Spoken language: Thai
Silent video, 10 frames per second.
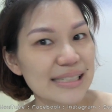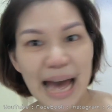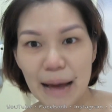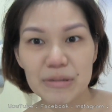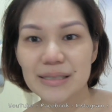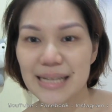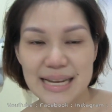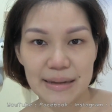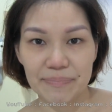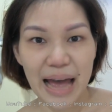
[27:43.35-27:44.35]
สามหรือสี่
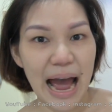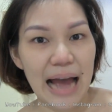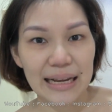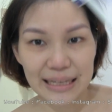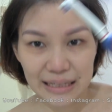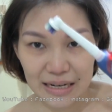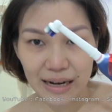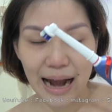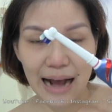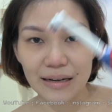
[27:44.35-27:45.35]
สัปดาห์หนึ่ง
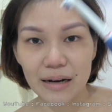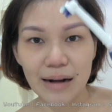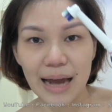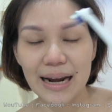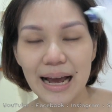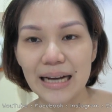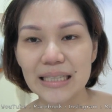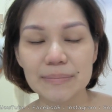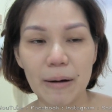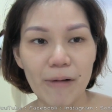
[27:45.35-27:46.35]
ครั้งเท่านั้นนะคะ
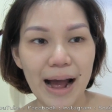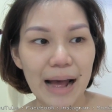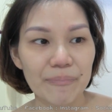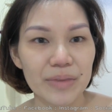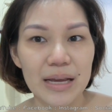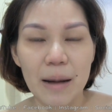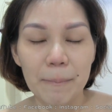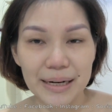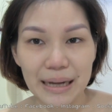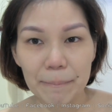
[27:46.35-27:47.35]
คือแบบว่า
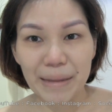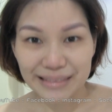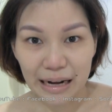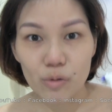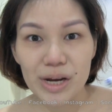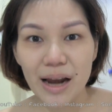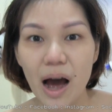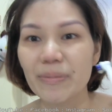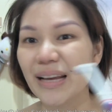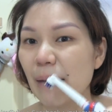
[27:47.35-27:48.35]
เหมือนกับมาตะลุยร
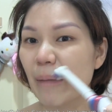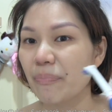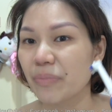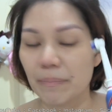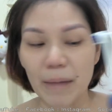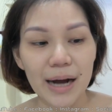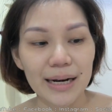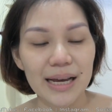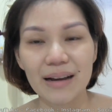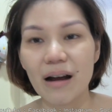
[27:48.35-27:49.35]
อบนึงอะแบบเปิด
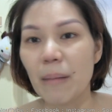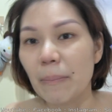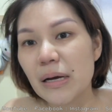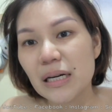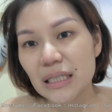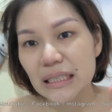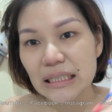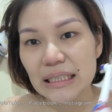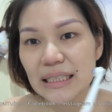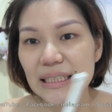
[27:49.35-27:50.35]
เลยแล้วก็แบบกื